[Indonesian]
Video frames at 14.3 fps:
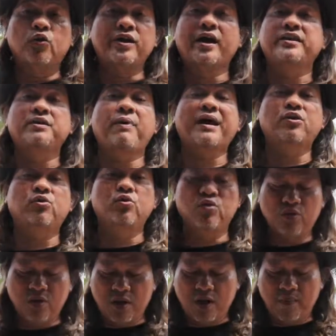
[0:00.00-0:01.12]
kuliah di
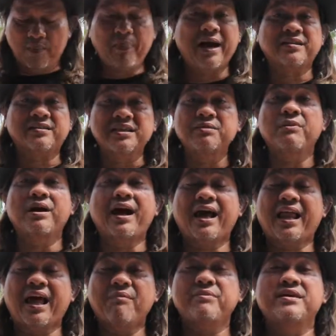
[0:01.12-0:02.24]
Bandung pasti
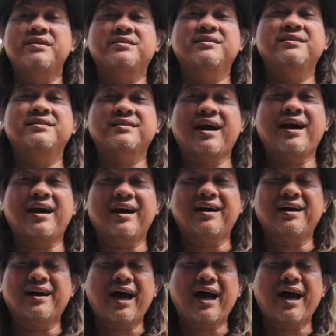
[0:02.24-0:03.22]
mengalami cinta